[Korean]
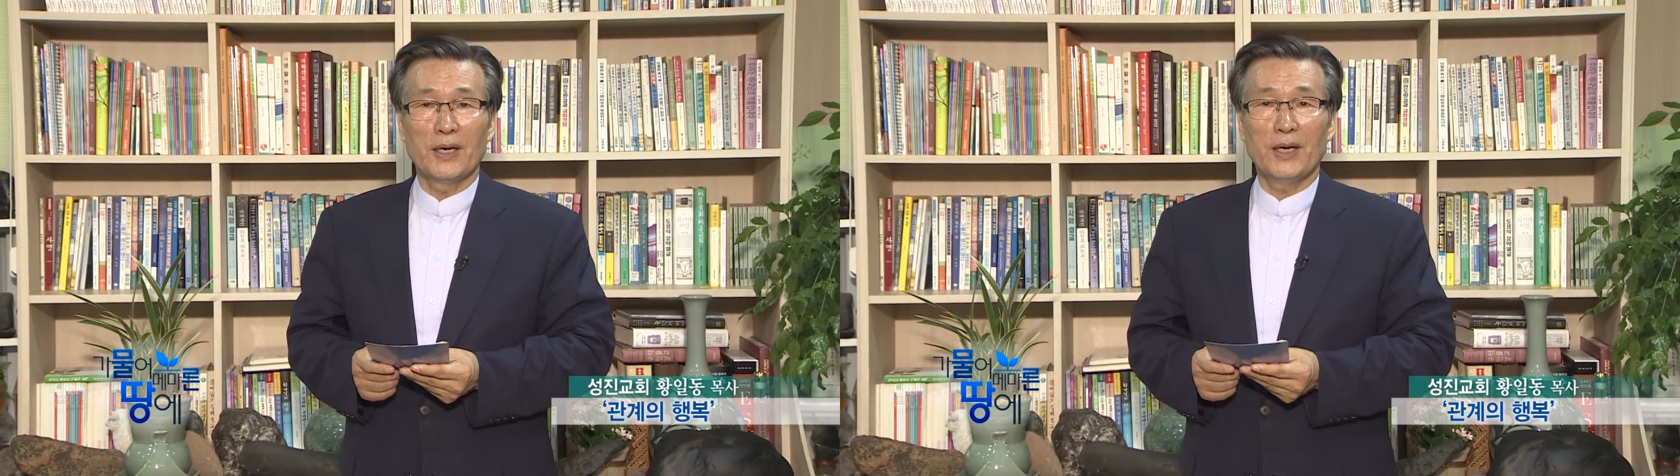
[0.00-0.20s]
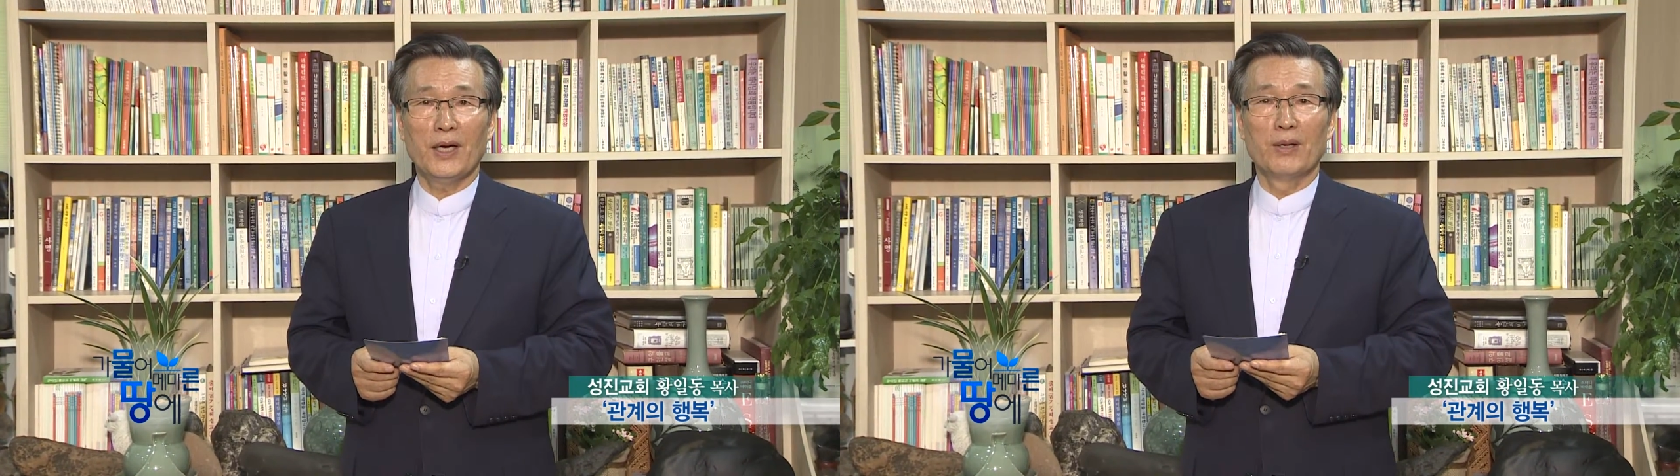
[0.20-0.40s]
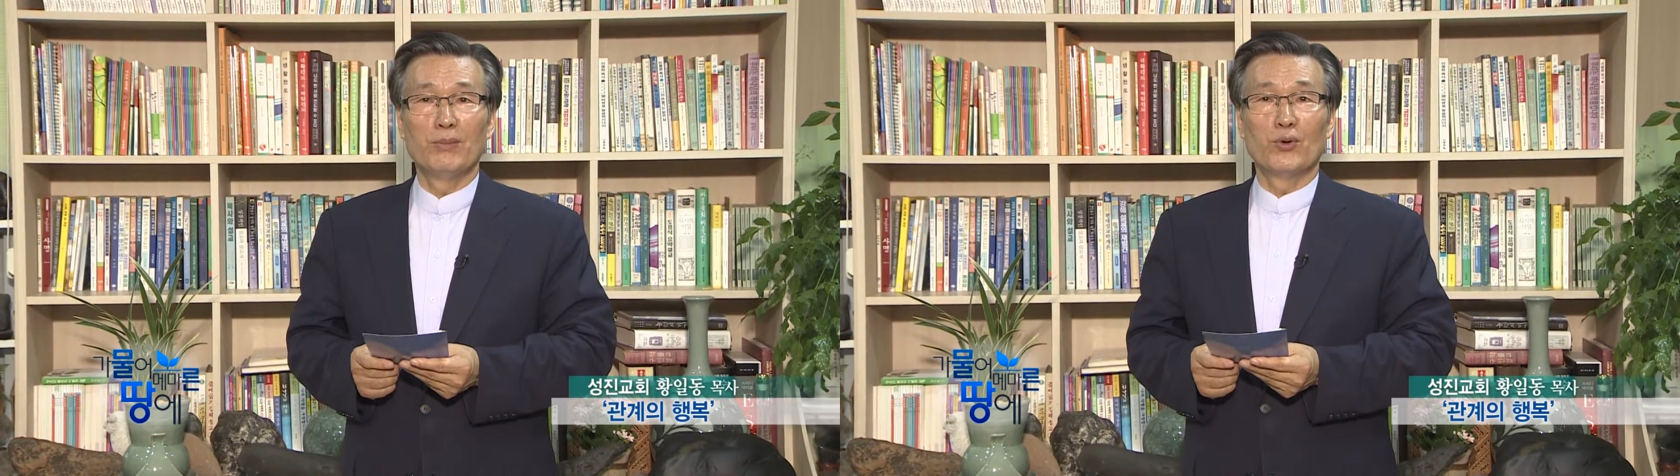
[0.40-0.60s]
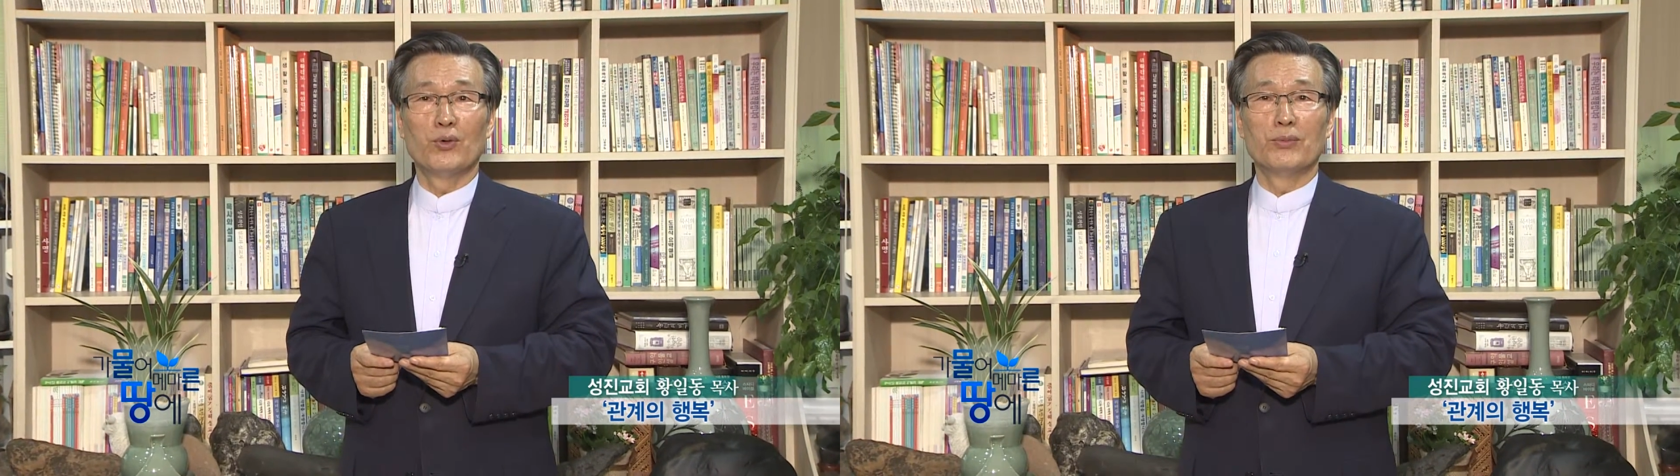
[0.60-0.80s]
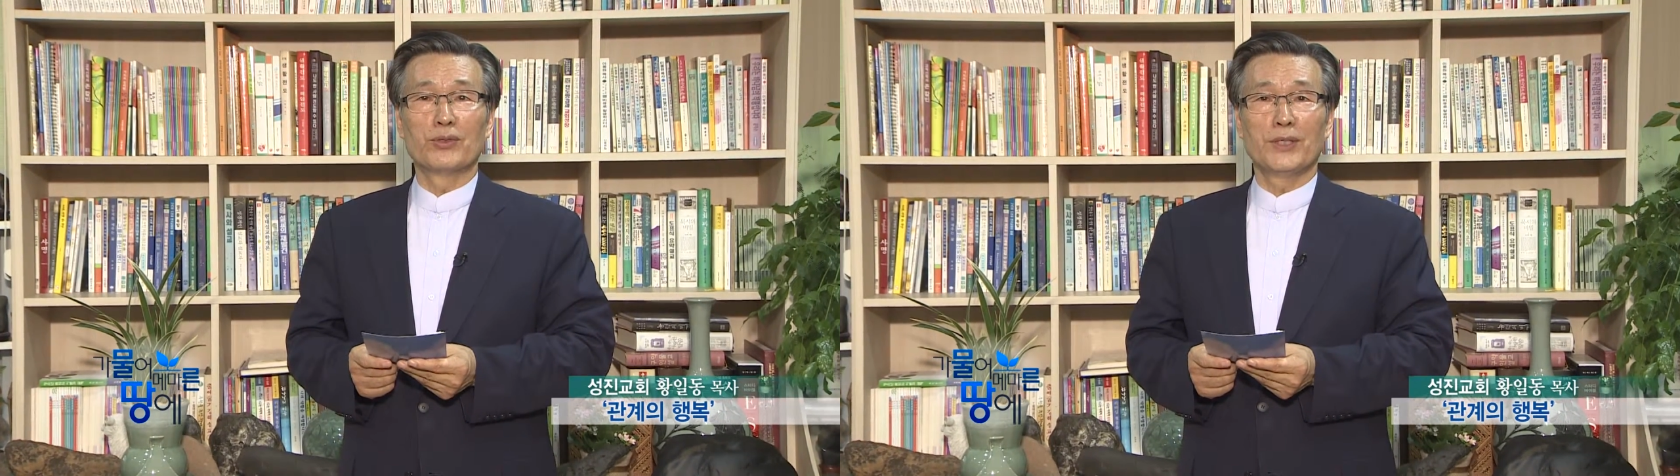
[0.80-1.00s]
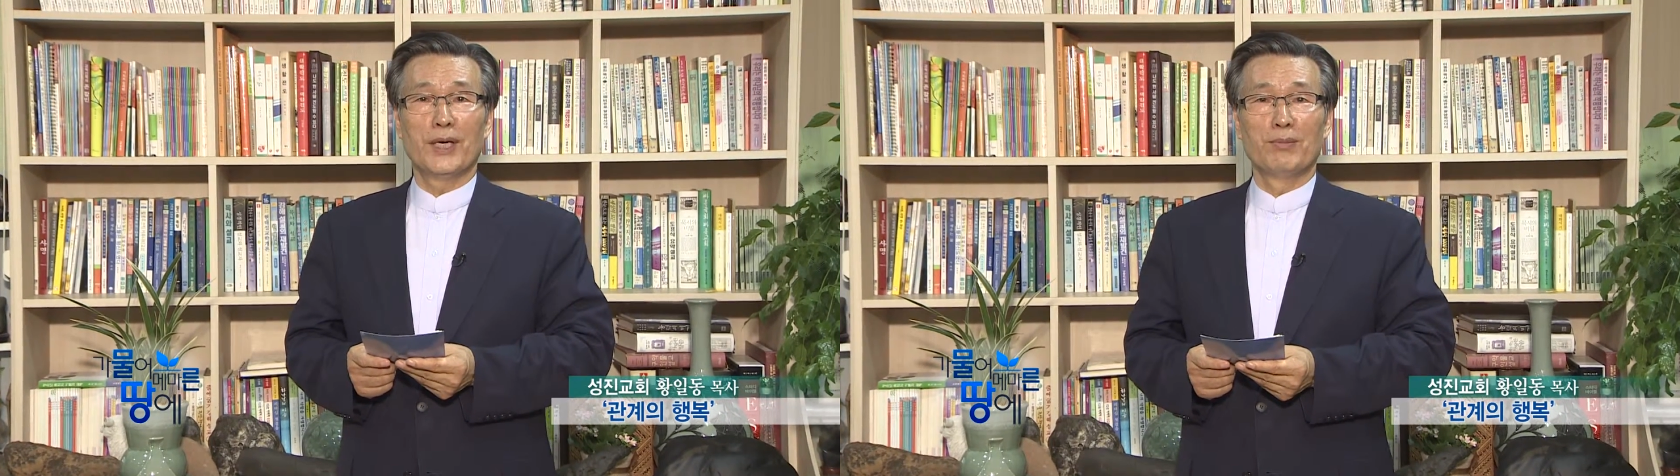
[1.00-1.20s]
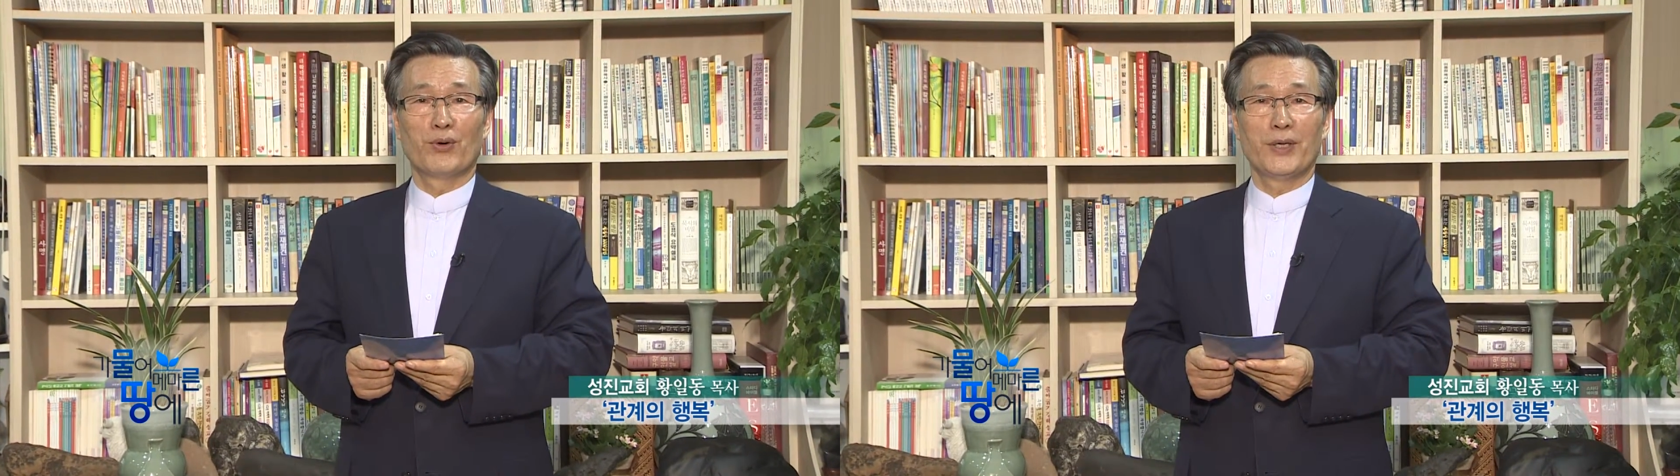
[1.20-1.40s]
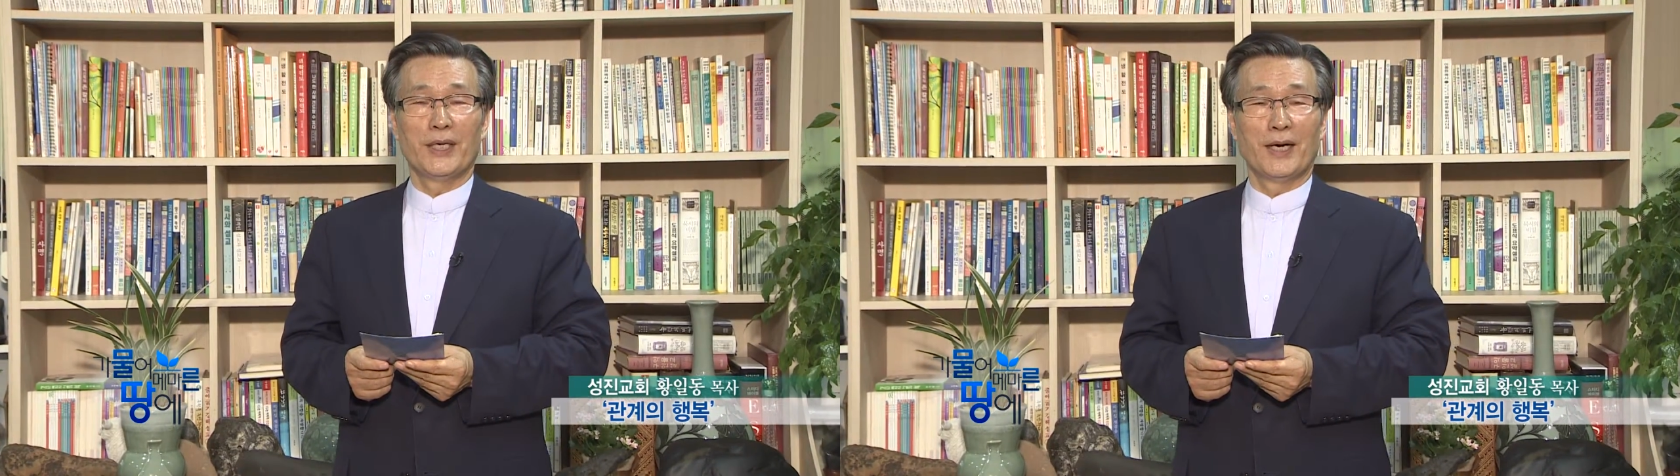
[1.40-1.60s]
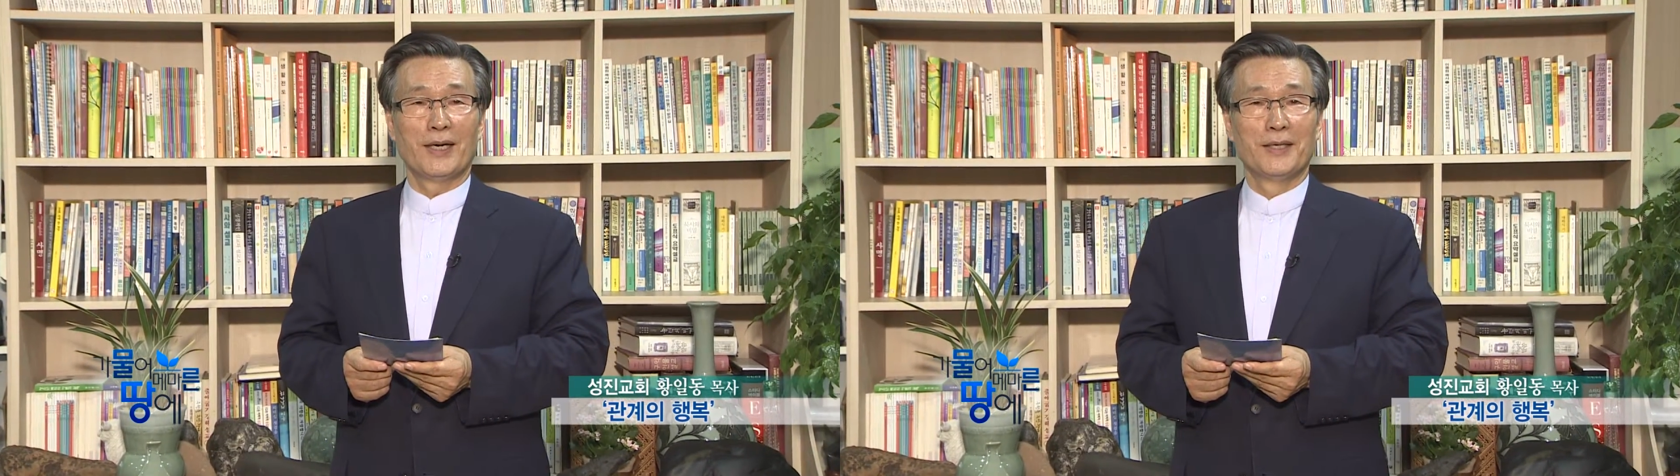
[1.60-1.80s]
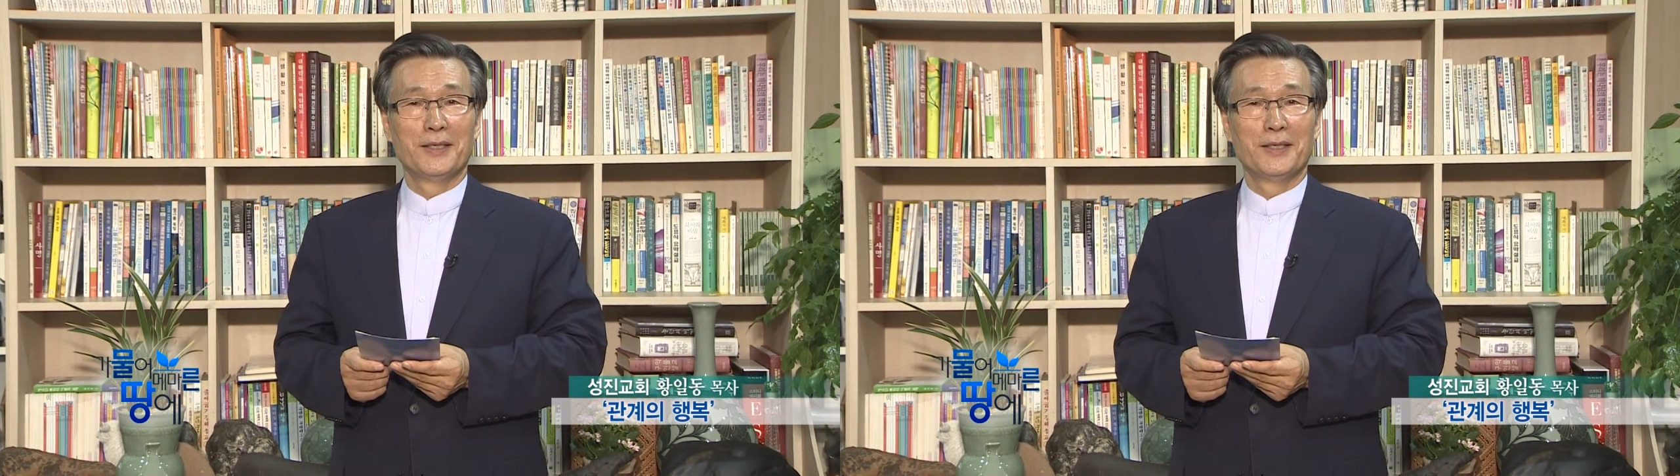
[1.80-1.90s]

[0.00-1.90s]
행복은 무슨 행복이냐